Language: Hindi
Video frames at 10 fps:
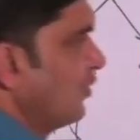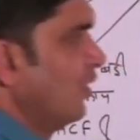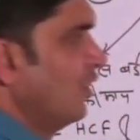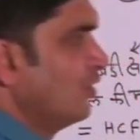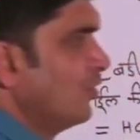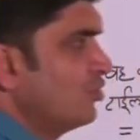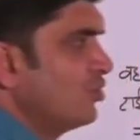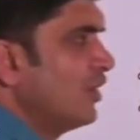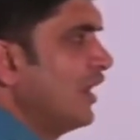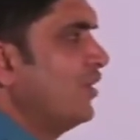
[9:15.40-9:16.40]
हूं क्योंकि जो
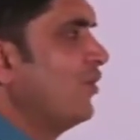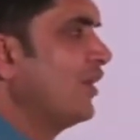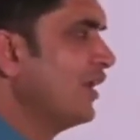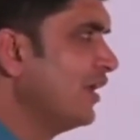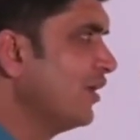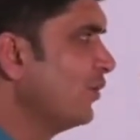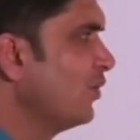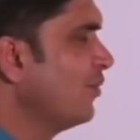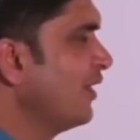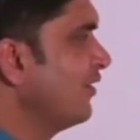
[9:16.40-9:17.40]
टाइल होगी
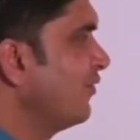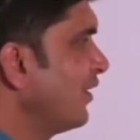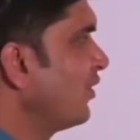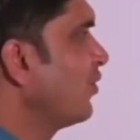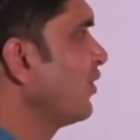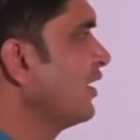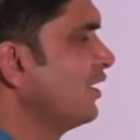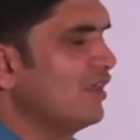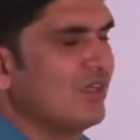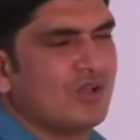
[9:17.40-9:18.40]
वो हमारी वर्ग
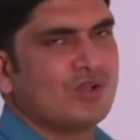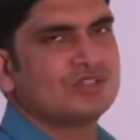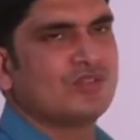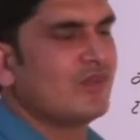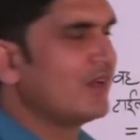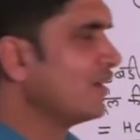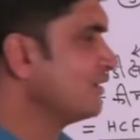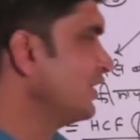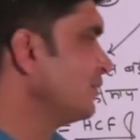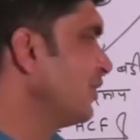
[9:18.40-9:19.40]
होगी और जो वर्ग का
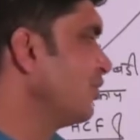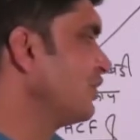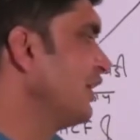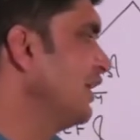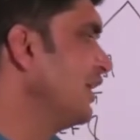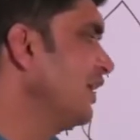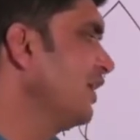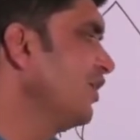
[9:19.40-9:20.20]
क्षेत्रफल होता है